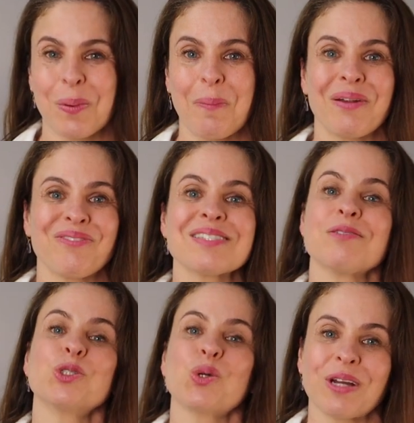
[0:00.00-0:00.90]
Para
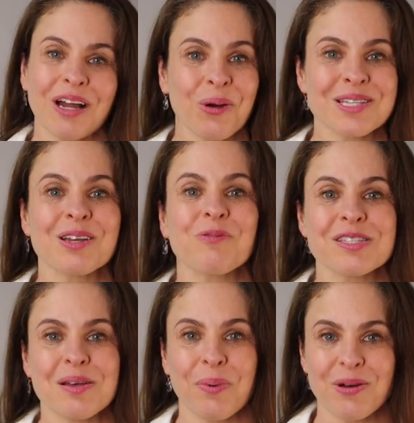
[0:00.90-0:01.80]
prevenção de qualquer coisa que
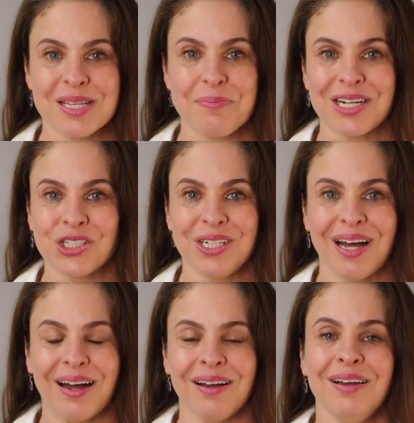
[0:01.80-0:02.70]
você possa
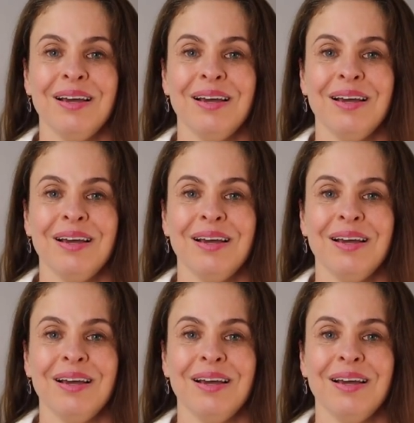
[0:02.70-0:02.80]
imaginar.